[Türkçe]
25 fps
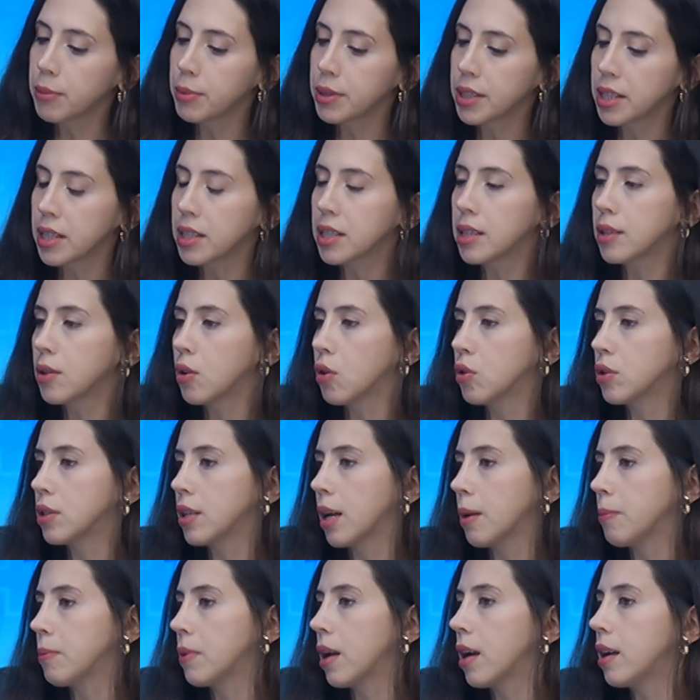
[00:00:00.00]
gibi çeşitli
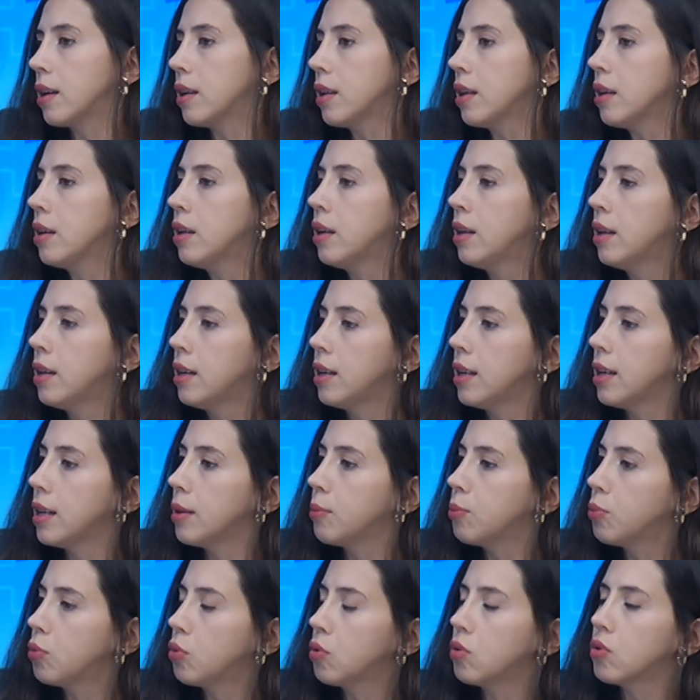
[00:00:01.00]
yöntemlerle
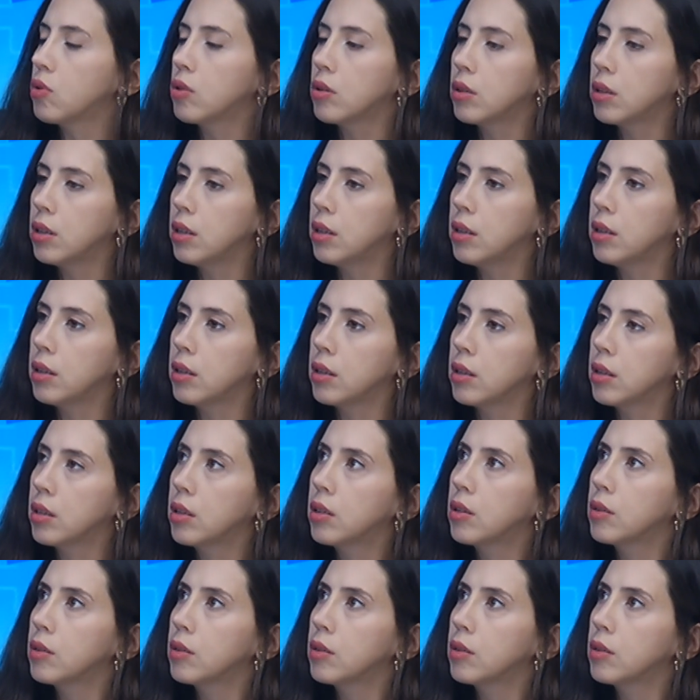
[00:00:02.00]
e, bu e,